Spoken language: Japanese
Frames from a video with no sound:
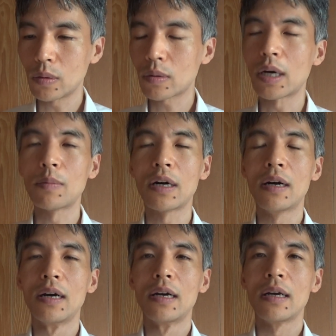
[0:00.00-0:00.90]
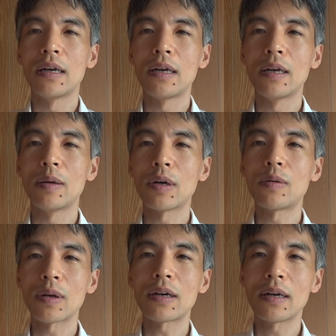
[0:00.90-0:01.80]
というか、まあえー、まあ、
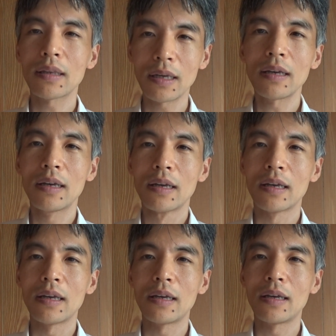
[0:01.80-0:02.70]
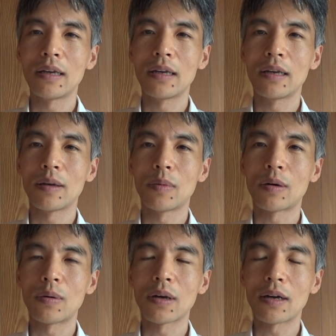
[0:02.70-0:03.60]
これからね、えま
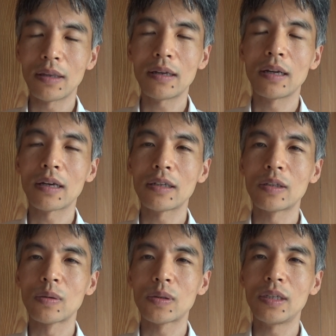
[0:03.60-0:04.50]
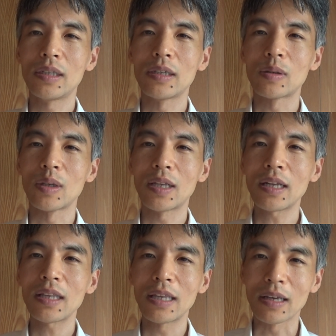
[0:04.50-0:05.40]
あ、これがね歴史の真実に
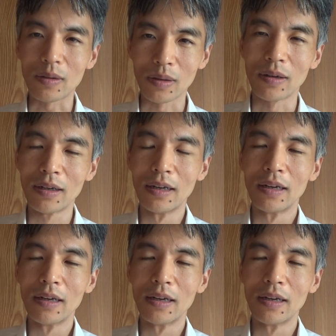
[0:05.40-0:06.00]
なっていく